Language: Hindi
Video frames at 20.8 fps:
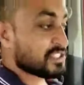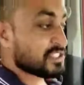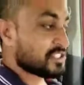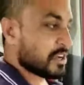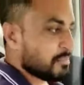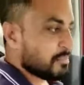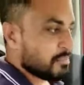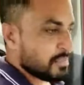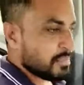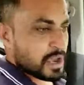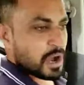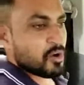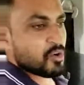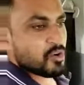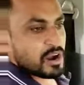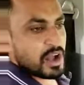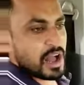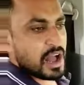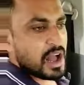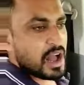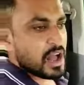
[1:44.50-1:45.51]
जब भी
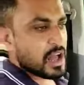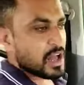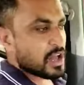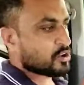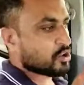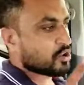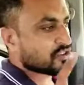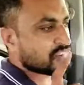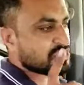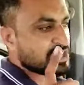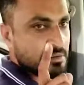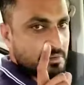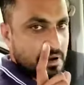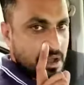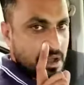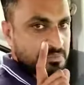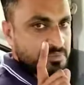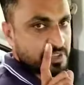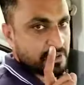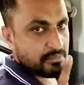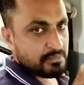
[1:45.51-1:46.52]
आऊंगा रोहत साहब
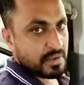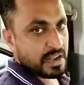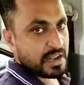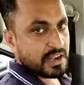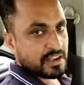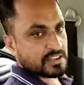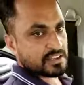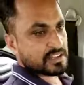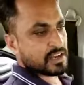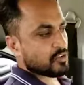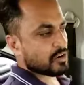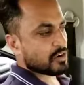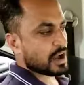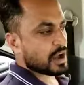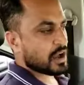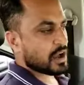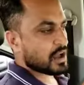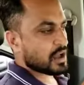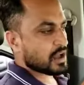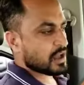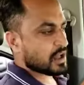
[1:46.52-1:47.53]
आपसे मिल के जाऊंगा
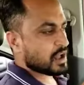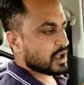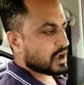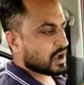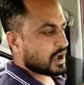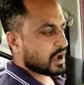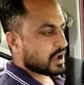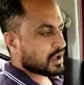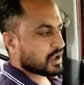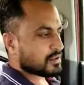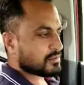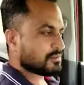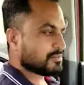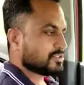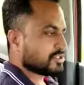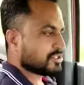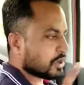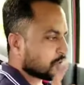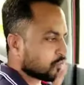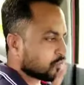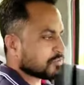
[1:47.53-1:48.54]

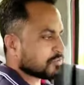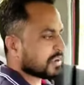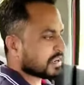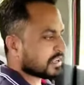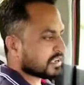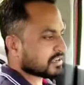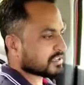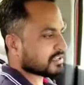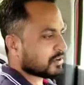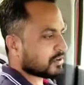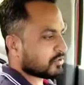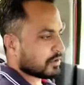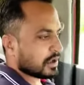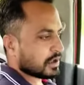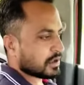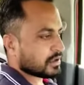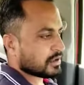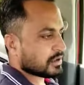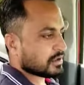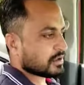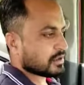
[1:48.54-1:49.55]
जरूर मिलके जाऊंगा
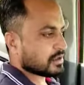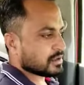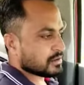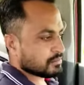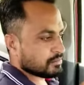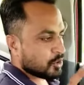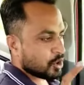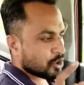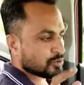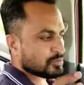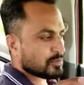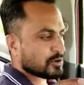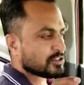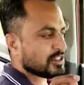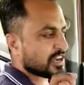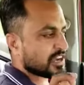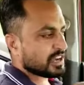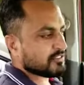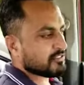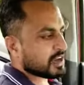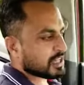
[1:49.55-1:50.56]
बहुत बहुत
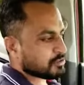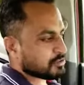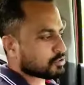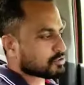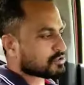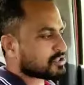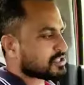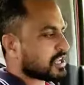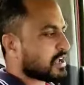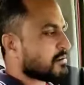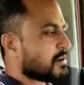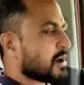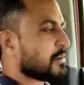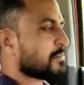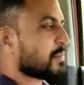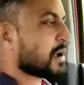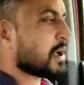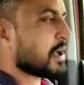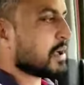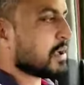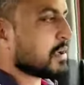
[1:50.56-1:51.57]
धन्यवाद रोहत साहब
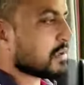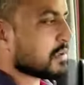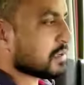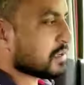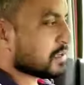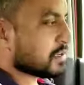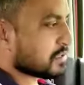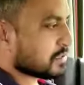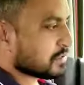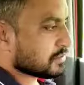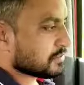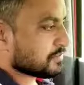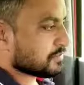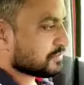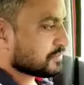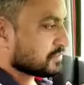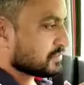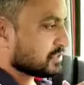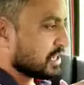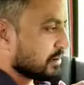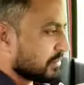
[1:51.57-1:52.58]
आपका
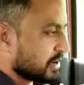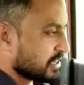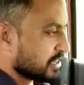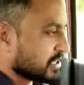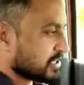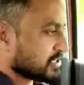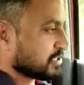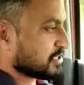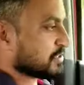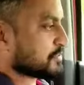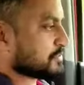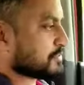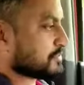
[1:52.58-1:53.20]
जय माता जी